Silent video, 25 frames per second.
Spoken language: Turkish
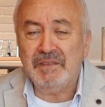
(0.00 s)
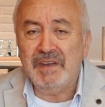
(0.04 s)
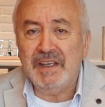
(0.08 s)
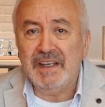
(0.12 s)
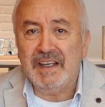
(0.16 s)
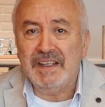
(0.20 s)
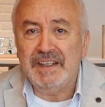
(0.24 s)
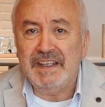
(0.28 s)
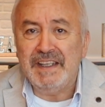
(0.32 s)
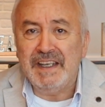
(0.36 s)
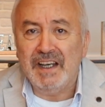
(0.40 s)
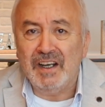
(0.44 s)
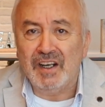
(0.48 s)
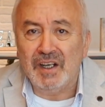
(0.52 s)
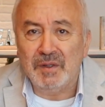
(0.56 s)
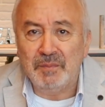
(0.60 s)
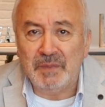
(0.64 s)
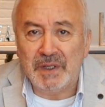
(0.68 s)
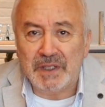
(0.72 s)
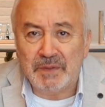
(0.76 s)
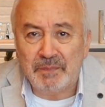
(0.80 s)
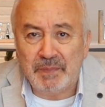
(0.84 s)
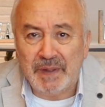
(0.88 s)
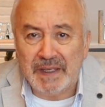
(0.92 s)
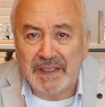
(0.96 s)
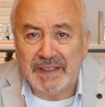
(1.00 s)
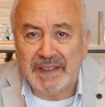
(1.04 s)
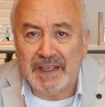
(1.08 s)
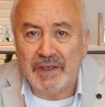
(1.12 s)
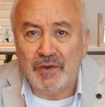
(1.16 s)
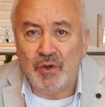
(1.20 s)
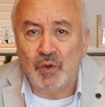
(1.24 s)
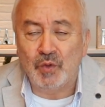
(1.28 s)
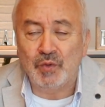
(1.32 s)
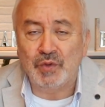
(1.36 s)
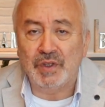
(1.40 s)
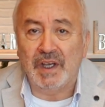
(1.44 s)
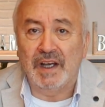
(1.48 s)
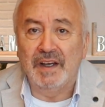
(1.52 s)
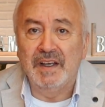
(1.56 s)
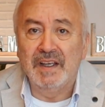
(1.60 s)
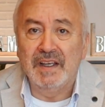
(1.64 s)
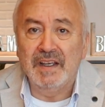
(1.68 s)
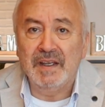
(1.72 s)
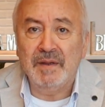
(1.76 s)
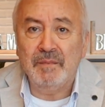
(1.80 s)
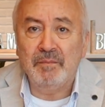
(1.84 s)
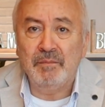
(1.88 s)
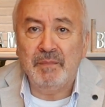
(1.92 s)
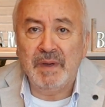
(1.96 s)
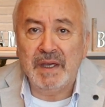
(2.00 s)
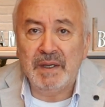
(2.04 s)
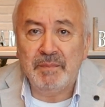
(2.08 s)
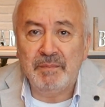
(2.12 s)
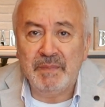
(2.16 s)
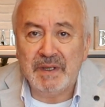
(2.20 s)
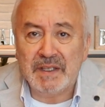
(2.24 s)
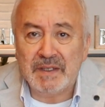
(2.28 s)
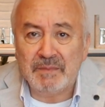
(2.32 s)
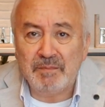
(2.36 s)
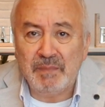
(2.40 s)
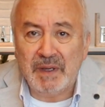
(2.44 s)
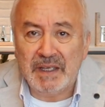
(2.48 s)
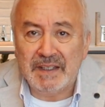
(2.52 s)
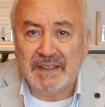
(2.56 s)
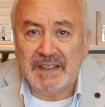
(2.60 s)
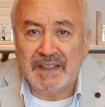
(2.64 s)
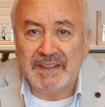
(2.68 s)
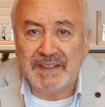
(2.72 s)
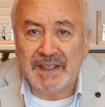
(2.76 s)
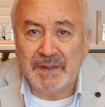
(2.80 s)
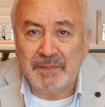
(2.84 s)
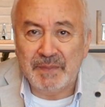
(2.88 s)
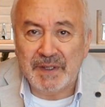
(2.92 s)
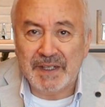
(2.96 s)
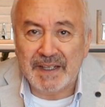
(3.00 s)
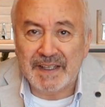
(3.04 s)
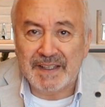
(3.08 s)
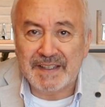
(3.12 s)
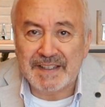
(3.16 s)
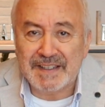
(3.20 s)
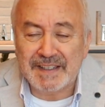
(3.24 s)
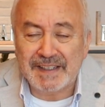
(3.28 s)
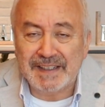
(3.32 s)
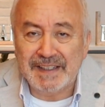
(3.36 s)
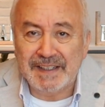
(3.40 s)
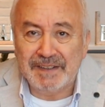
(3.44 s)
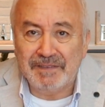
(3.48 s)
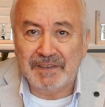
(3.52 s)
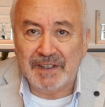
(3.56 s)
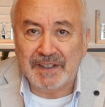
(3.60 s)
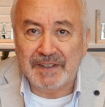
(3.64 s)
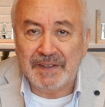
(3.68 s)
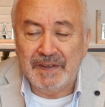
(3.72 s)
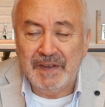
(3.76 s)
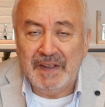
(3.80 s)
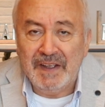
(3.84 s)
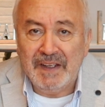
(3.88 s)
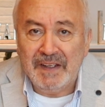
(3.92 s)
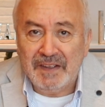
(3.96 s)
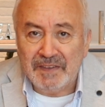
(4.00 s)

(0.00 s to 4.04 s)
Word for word: Veya niye Ahmet Bey'de yok da Mehmet Bey'de demir eksikliği var?